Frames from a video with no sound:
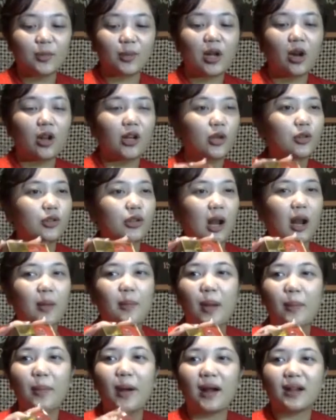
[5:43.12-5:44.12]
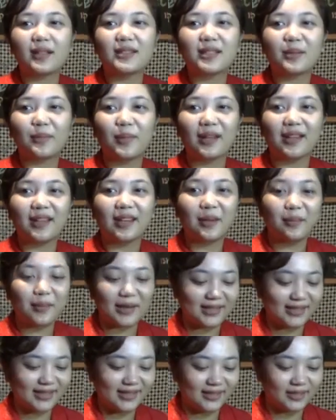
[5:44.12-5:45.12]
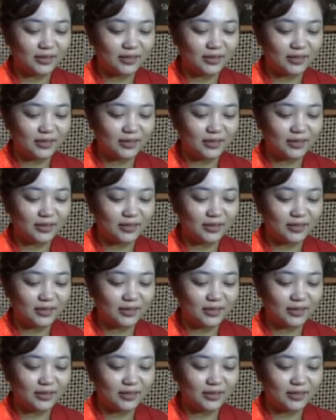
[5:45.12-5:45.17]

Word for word: soalnya udah lama banget main ini mas.